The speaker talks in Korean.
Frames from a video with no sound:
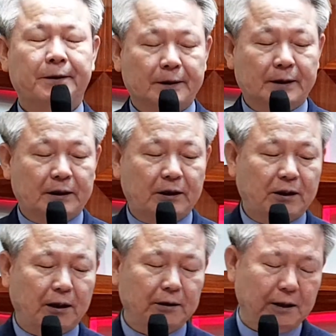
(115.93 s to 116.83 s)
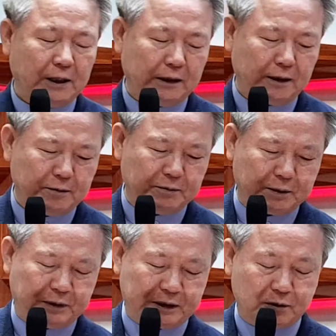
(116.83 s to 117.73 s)
이 땅에 하나님의
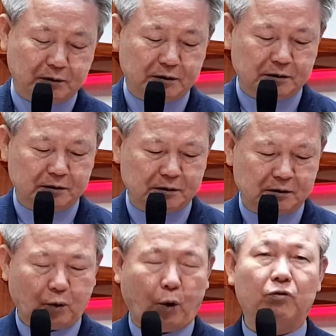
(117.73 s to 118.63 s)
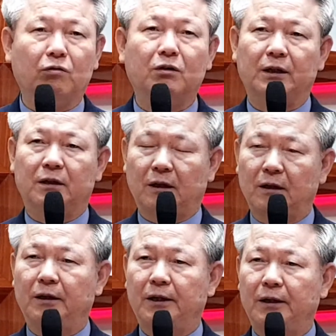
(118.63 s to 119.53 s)
백성들은 거룩하게 살아야
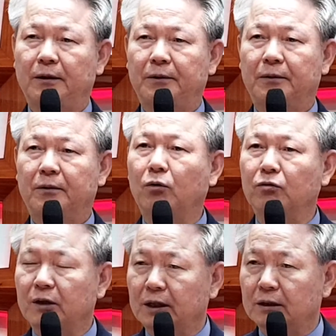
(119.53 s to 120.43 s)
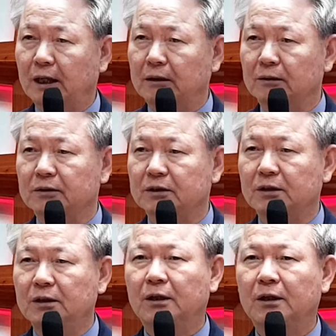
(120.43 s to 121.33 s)
돼요. 거룩하게 사는
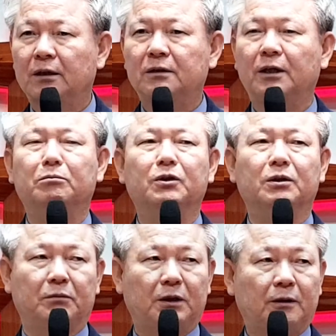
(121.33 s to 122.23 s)
것이 생명입니다.